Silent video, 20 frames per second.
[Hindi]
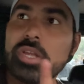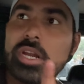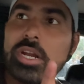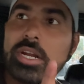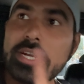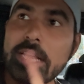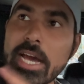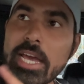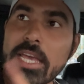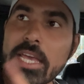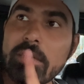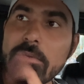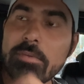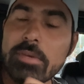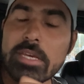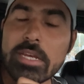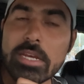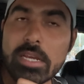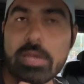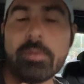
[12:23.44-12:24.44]
है ढाई
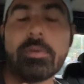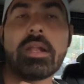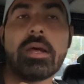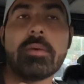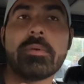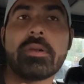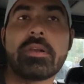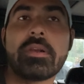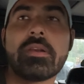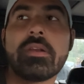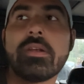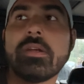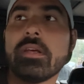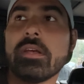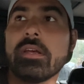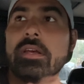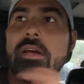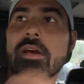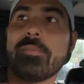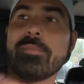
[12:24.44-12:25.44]
बियर के बराबर
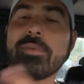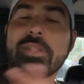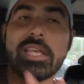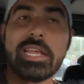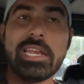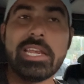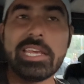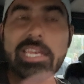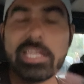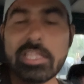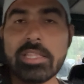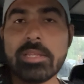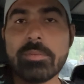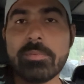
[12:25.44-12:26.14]
अब पता नहीं कितनी